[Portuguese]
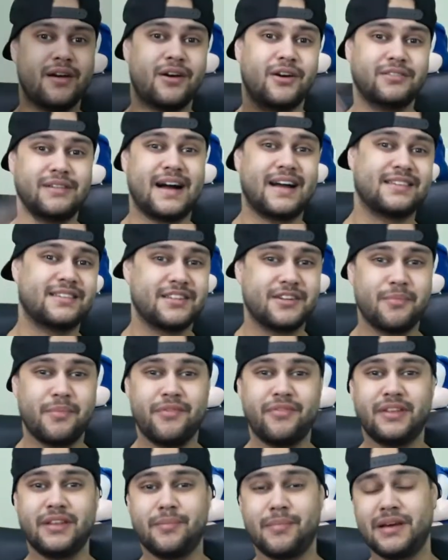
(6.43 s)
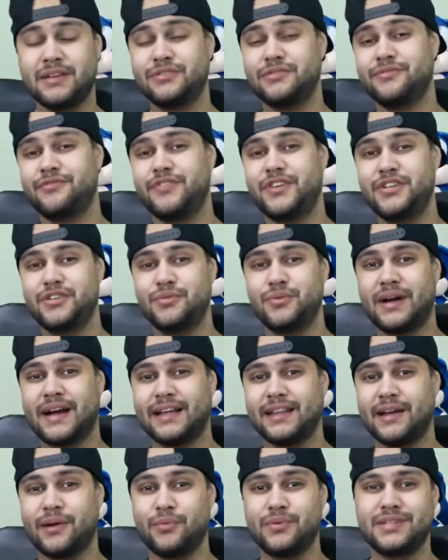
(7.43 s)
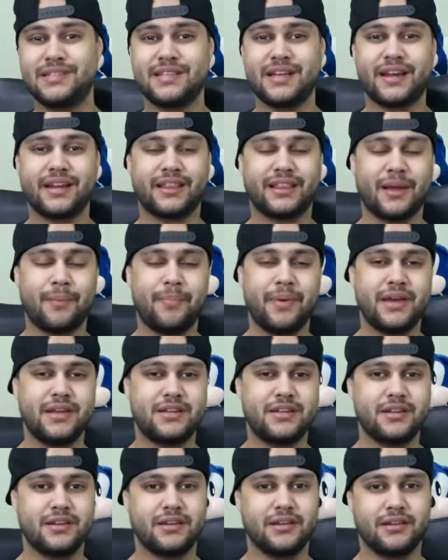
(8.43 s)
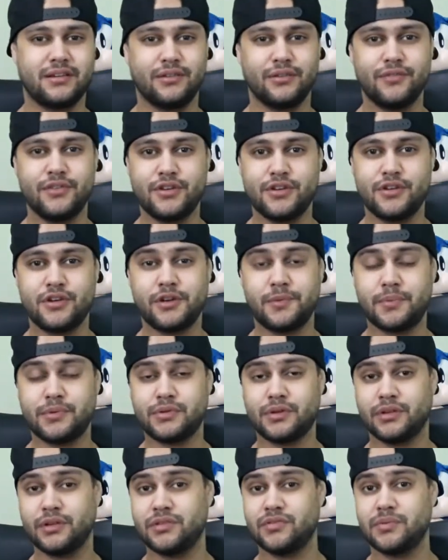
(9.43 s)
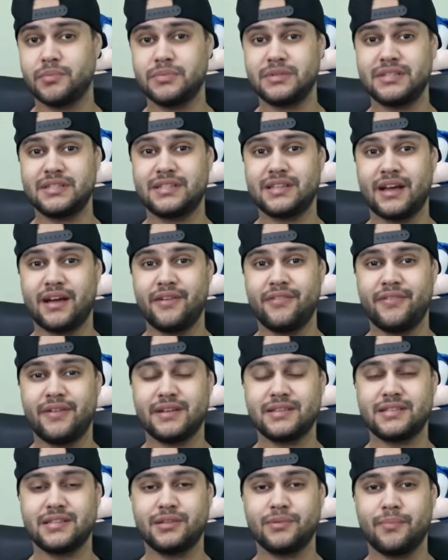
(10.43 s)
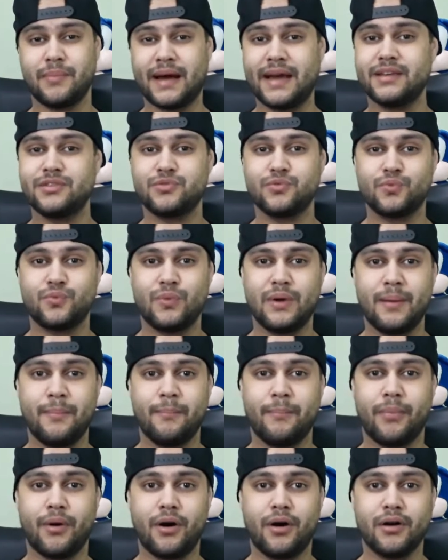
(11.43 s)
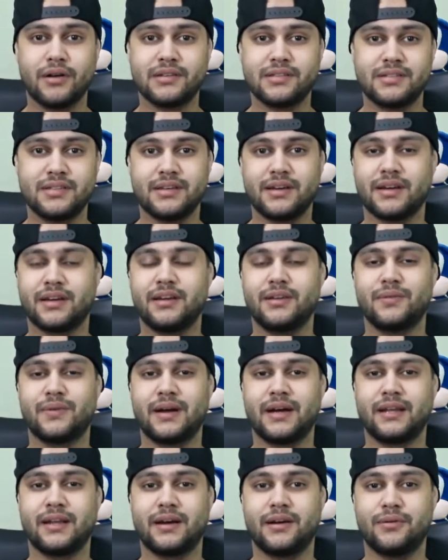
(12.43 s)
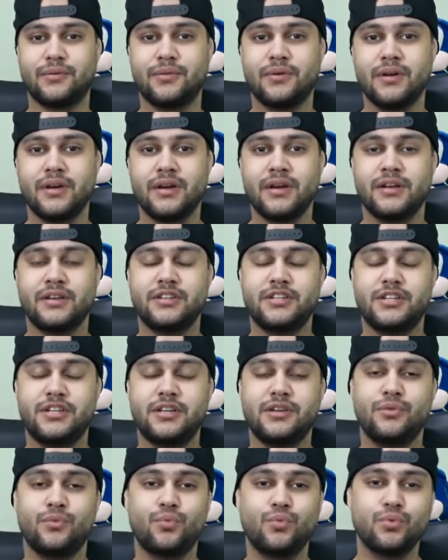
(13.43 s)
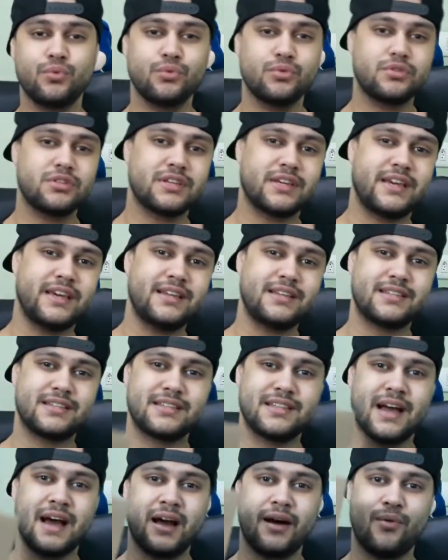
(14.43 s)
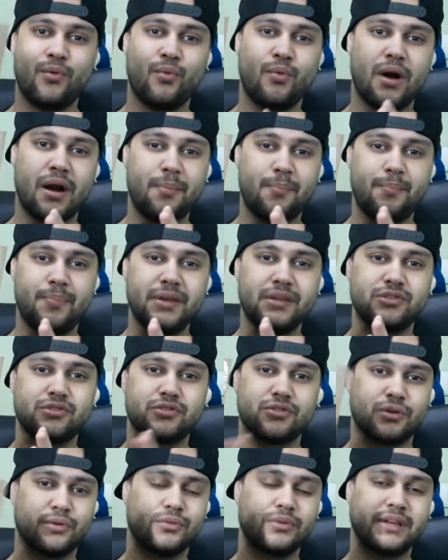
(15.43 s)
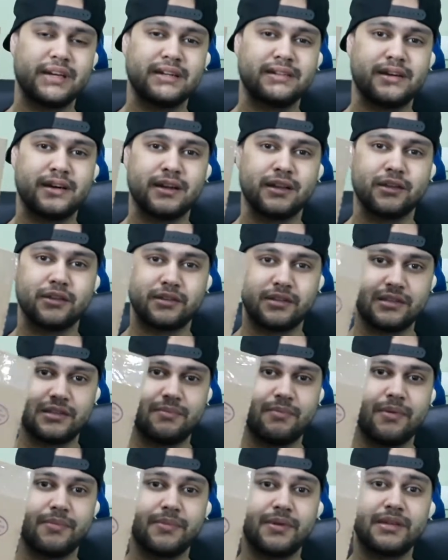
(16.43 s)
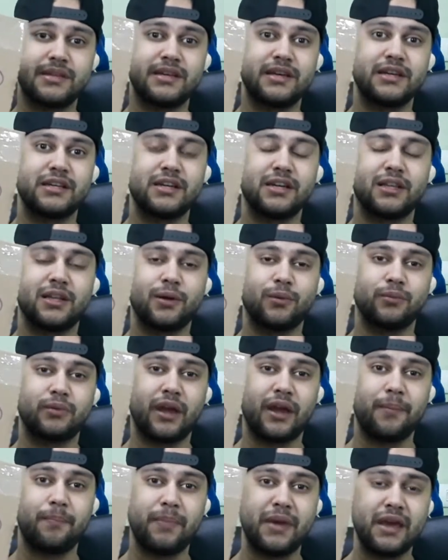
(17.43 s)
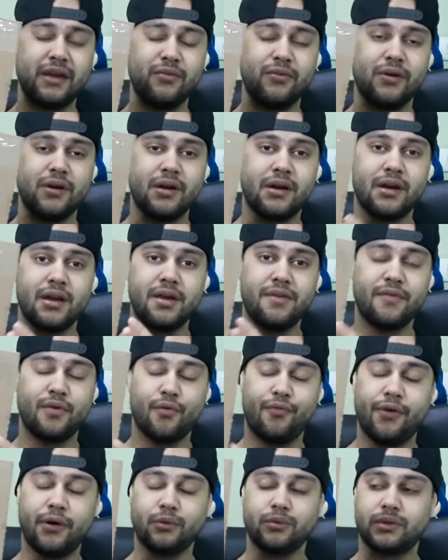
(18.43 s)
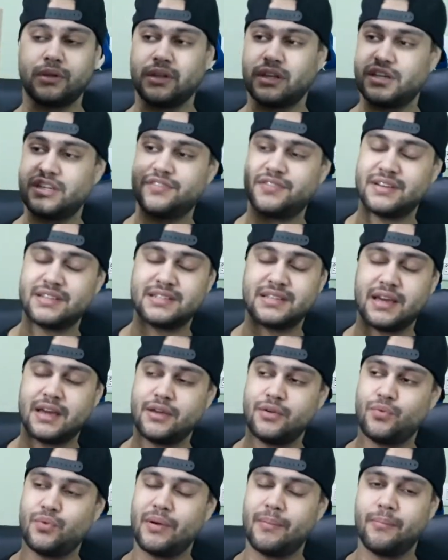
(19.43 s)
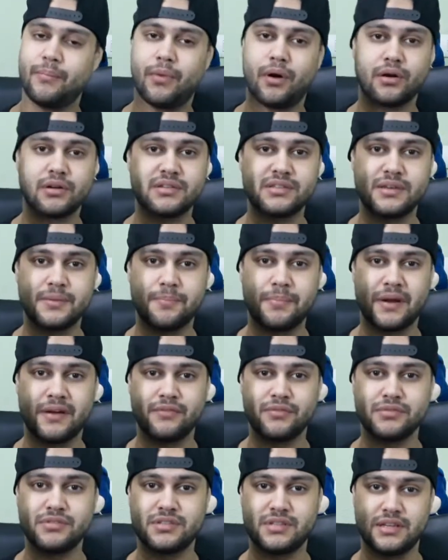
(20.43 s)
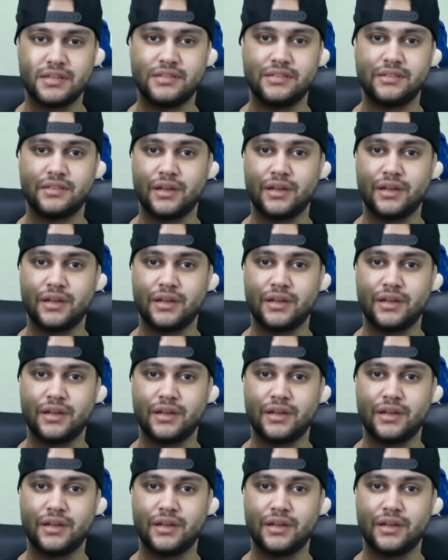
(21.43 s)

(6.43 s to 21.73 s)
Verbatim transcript: Olá, sejam bem-vindos a mais um vídeo do canal Startup IT. No vídeo de hoje, pessoal, nós vamos estar fazendo mais um unboxing aqui no canal de um dos kits da Warp Zone, galera. Nós recebemos esse kit aqui tem um tempinho e ficou faltando a gente fazer aí um unboxing para vocês.